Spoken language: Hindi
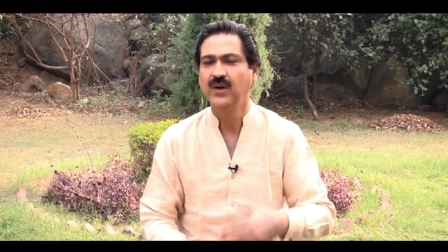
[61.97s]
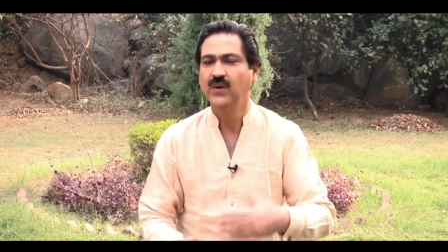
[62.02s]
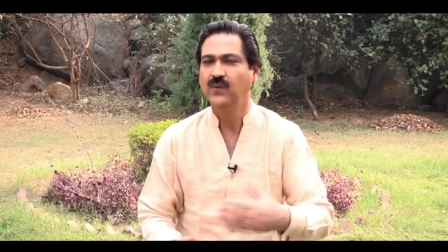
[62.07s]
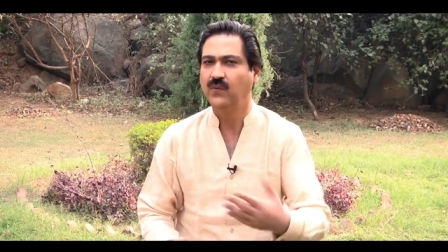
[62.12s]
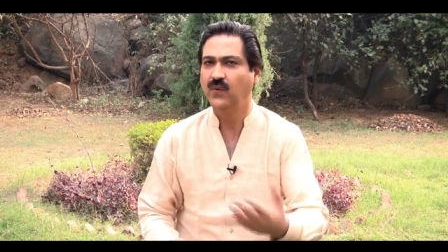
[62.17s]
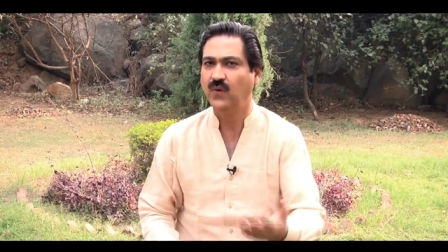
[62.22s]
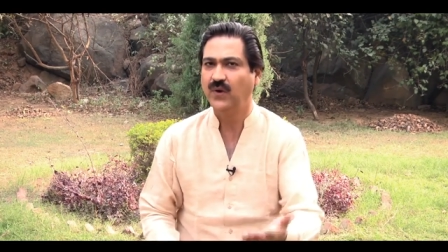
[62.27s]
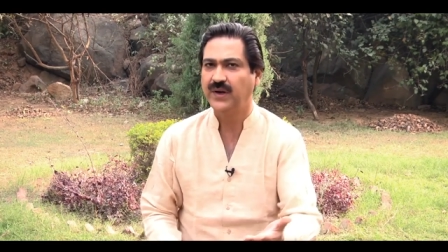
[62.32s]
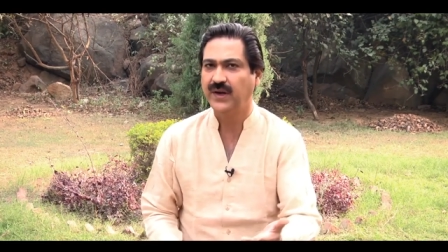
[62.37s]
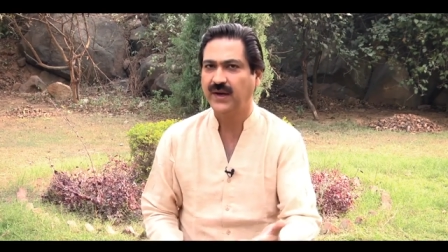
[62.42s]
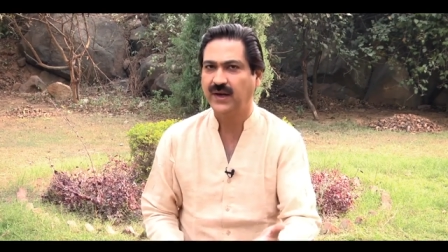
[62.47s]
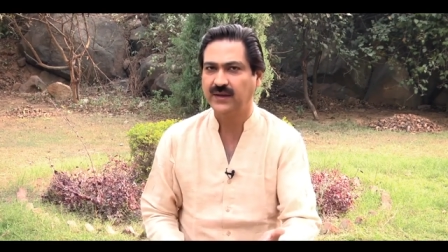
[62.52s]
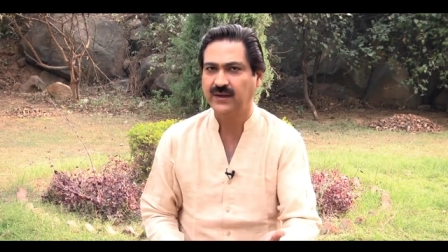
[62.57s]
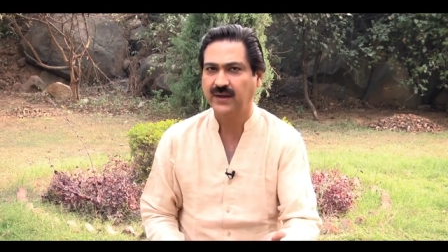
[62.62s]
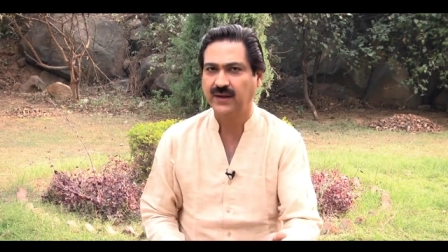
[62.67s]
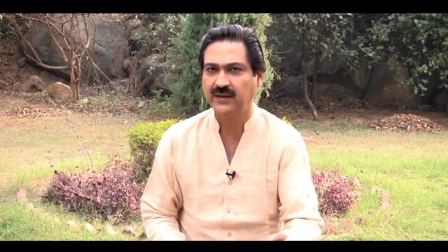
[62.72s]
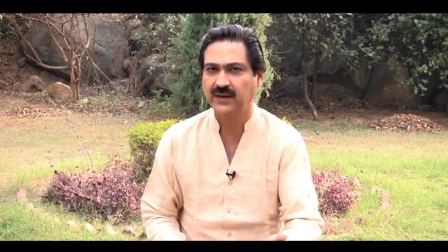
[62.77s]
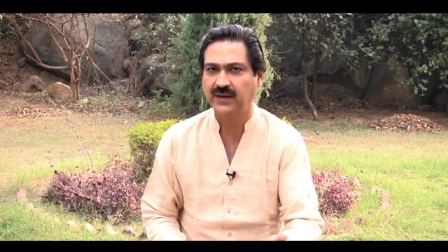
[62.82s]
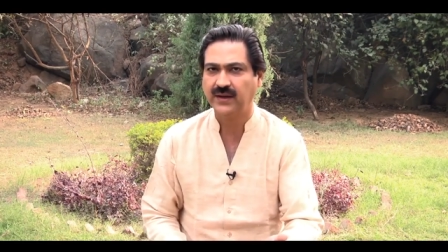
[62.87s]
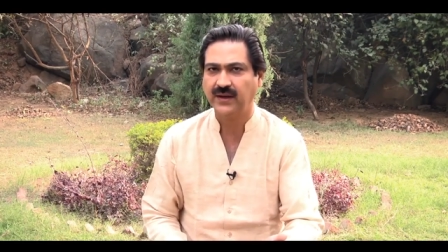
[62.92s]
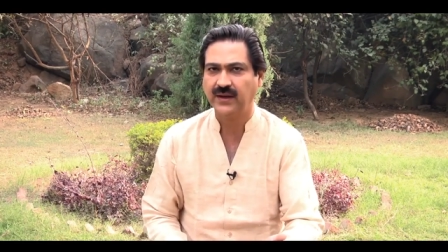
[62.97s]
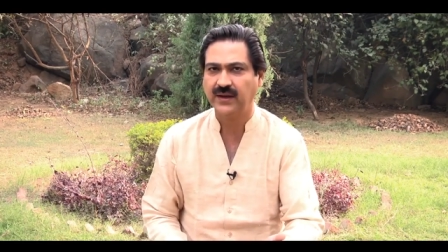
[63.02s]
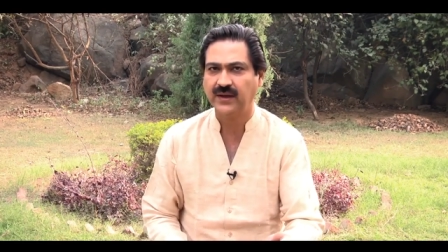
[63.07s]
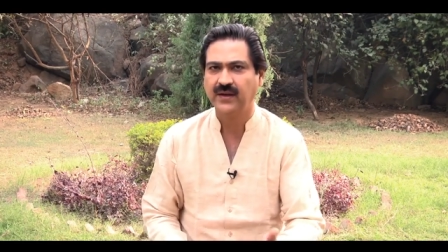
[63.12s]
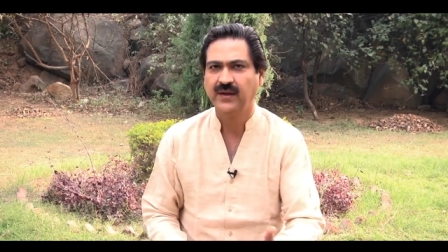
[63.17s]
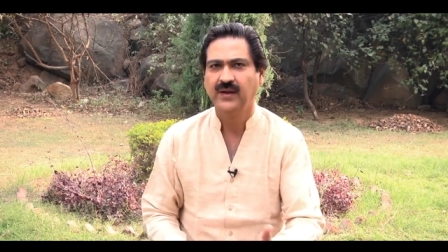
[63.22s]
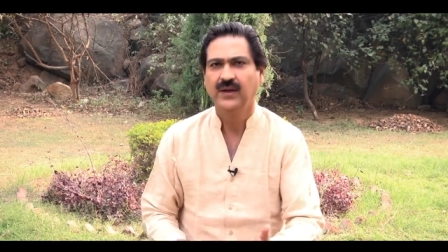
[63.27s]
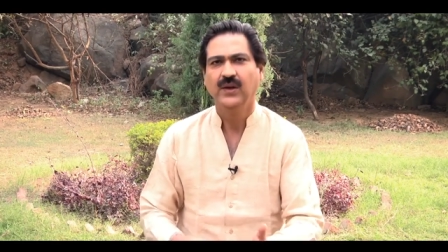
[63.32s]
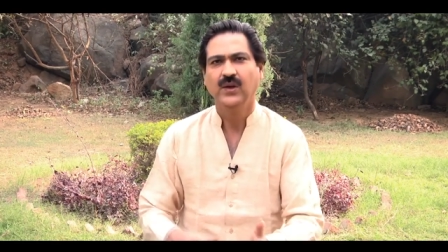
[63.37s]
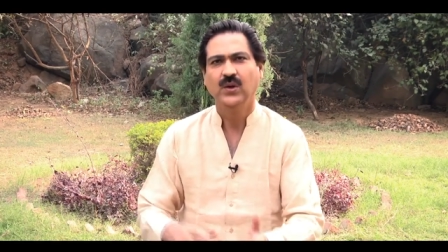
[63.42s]
वो याद आता है
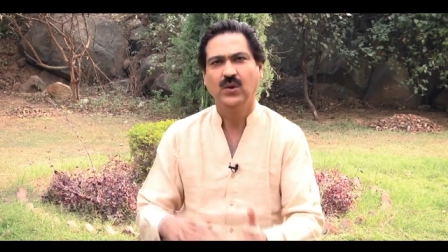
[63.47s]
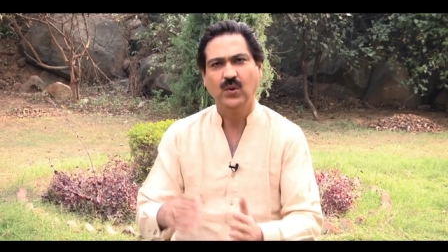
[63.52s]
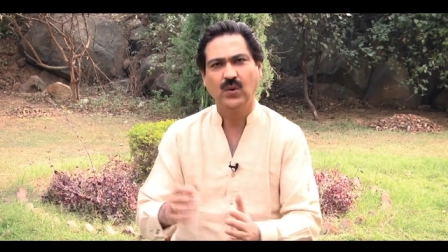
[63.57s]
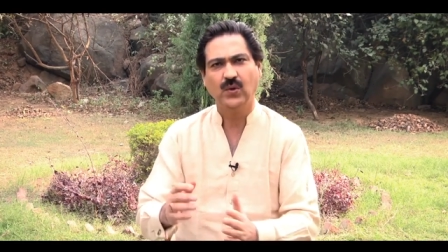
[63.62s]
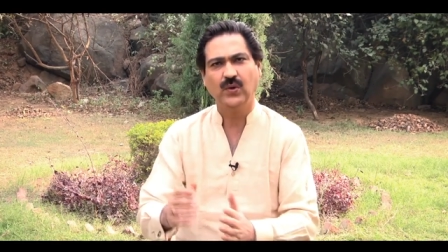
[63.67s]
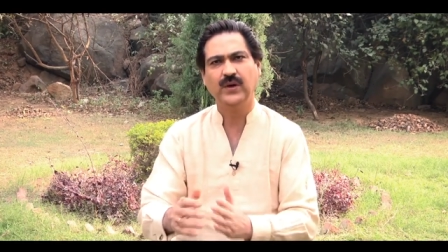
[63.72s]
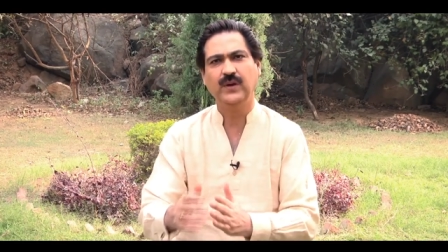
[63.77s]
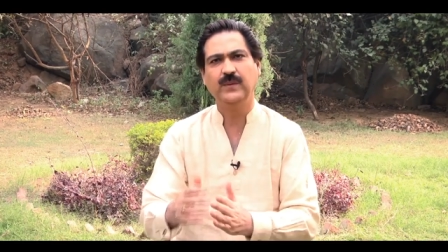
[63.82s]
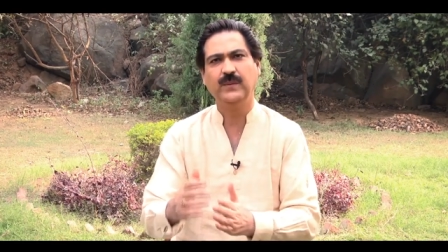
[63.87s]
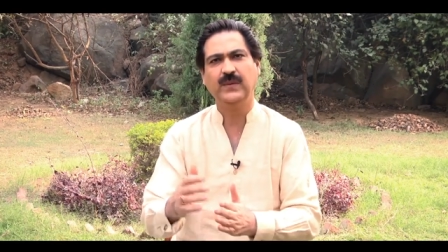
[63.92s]
कोई